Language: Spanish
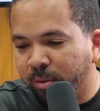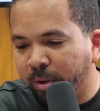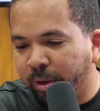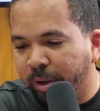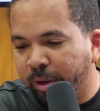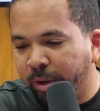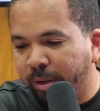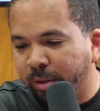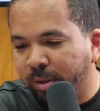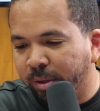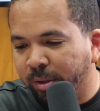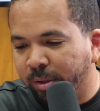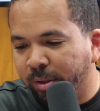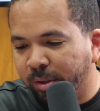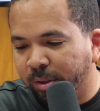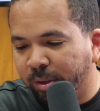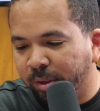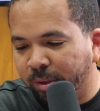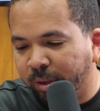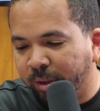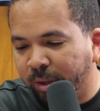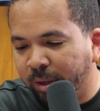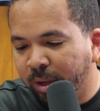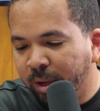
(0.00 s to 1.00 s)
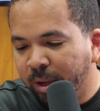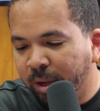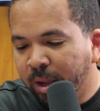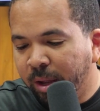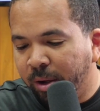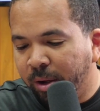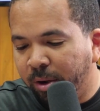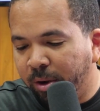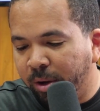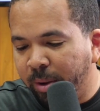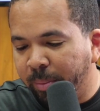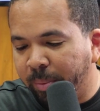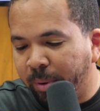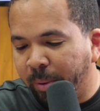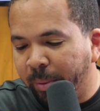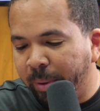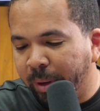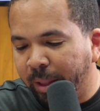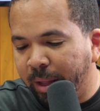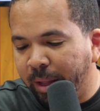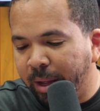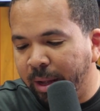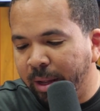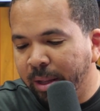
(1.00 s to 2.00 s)
Sí, sí, sí, sí. Oye, pero es
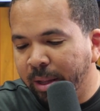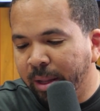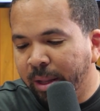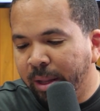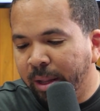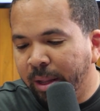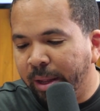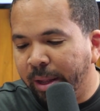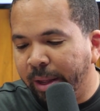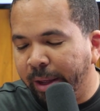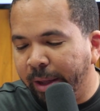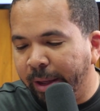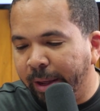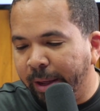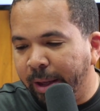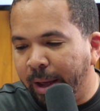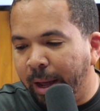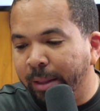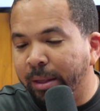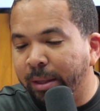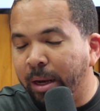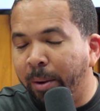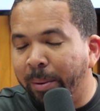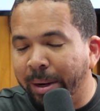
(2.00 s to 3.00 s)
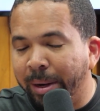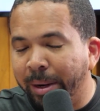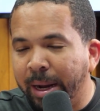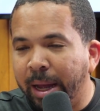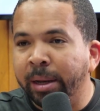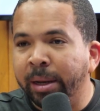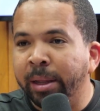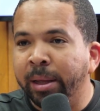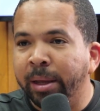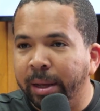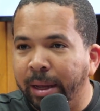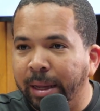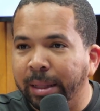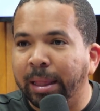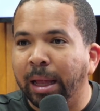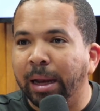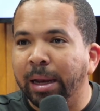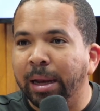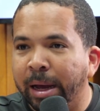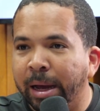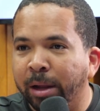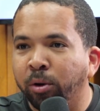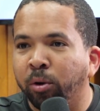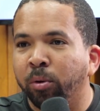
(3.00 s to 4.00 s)
verdad. Eh, Andrea Barnani,
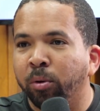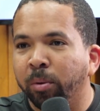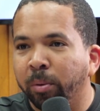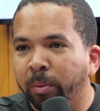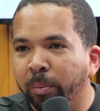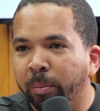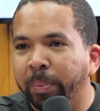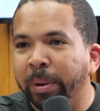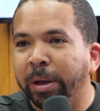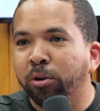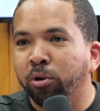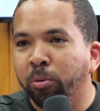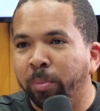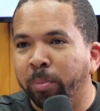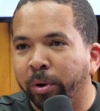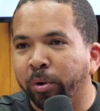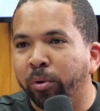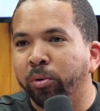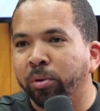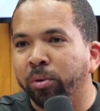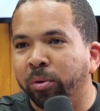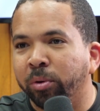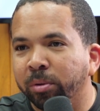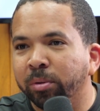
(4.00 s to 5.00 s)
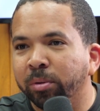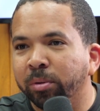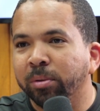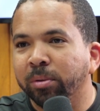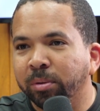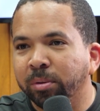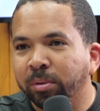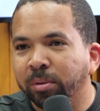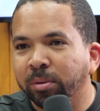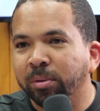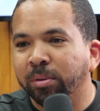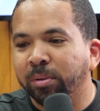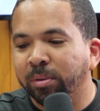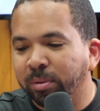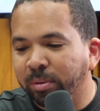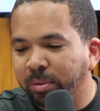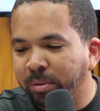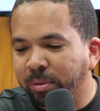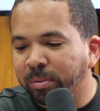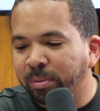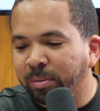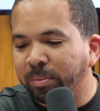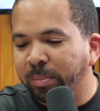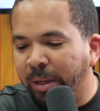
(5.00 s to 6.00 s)
italiano, pick número uno. Ah.
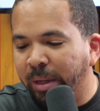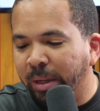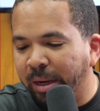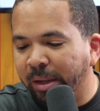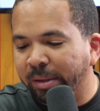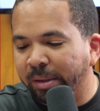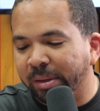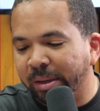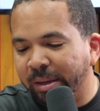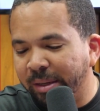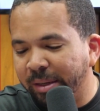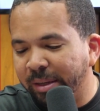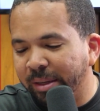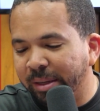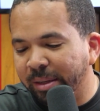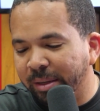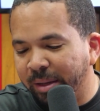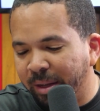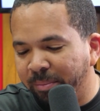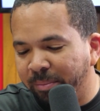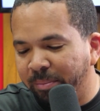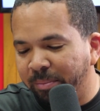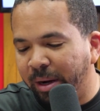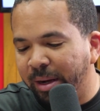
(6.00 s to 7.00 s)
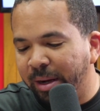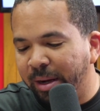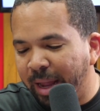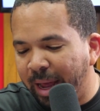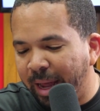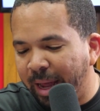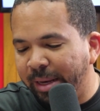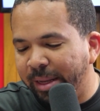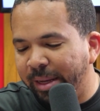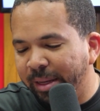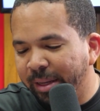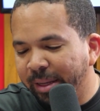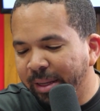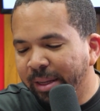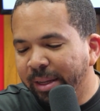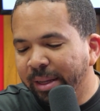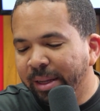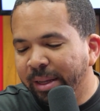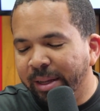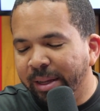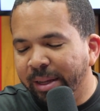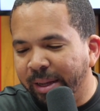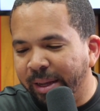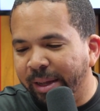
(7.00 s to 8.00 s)
Mira, sí. Barnani.
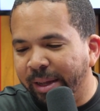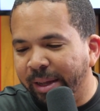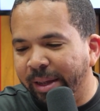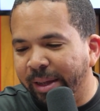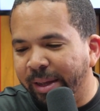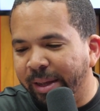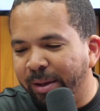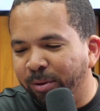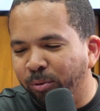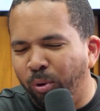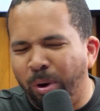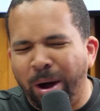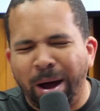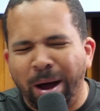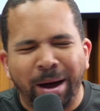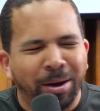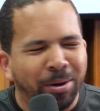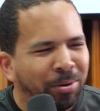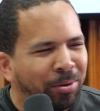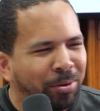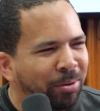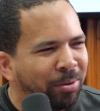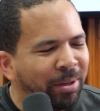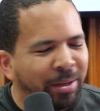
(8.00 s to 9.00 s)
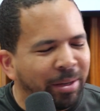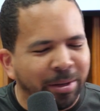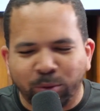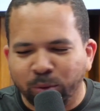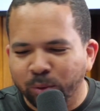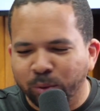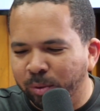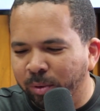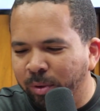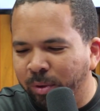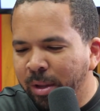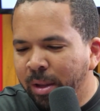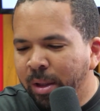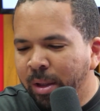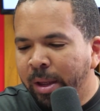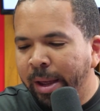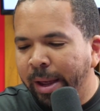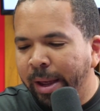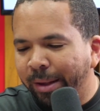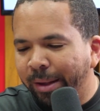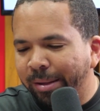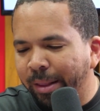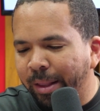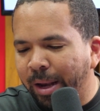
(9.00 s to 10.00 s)
Eh, wow, Jesús.
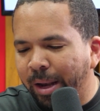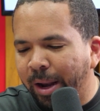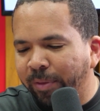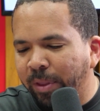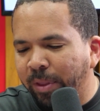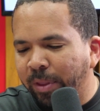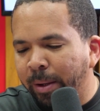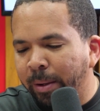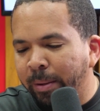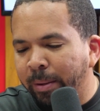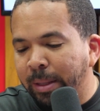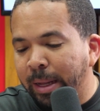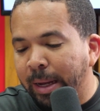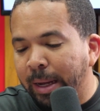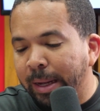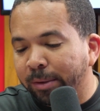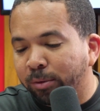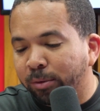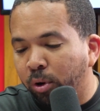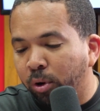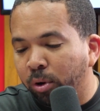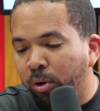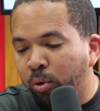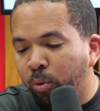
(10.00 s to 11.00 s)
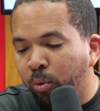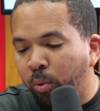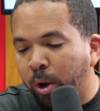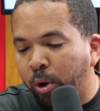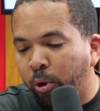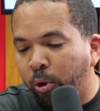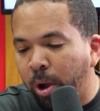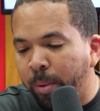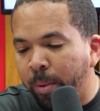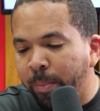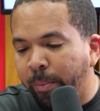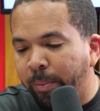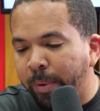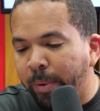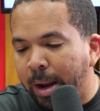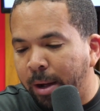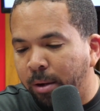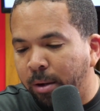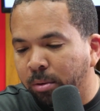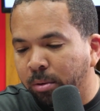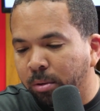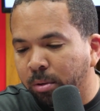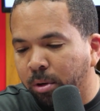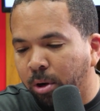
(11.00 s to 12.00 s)
Ese draft de, Gasol tuvo a Kwame
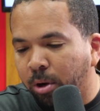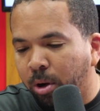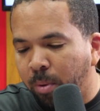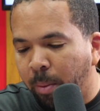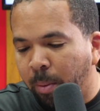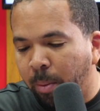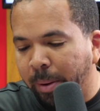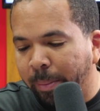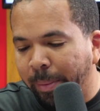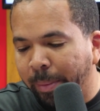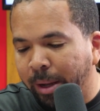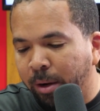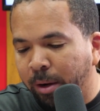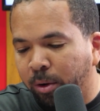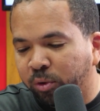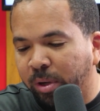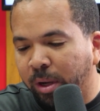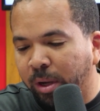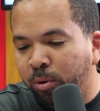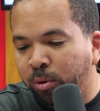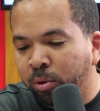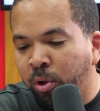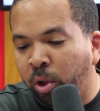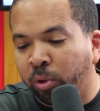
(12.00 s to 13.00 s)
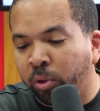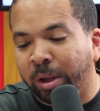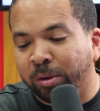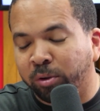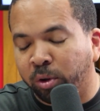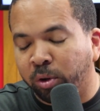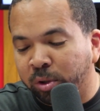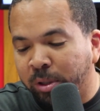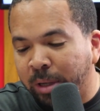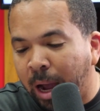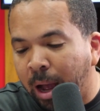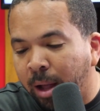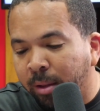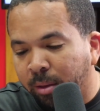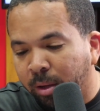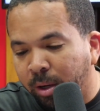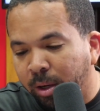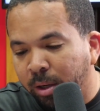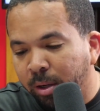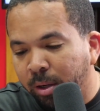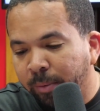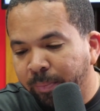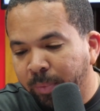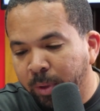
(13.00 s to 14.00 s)
Brown como primero, segundo Tyson
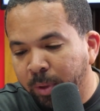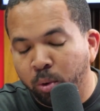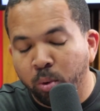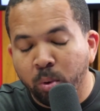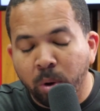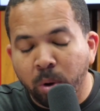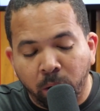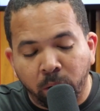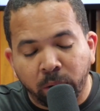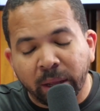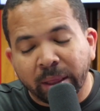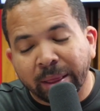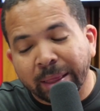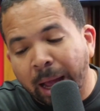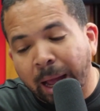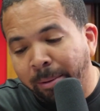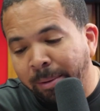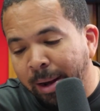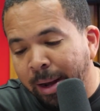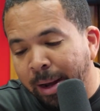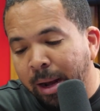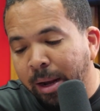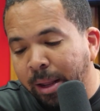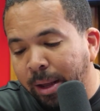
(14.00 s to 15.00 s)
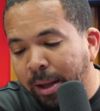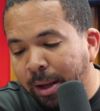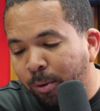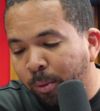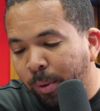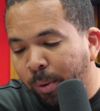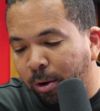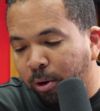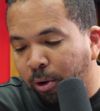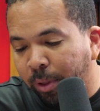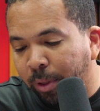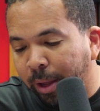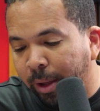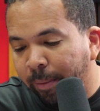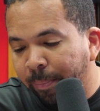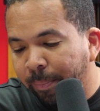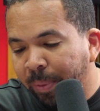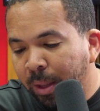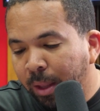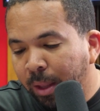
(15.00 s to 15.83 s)
Chandler, jugador estable en la liga luego de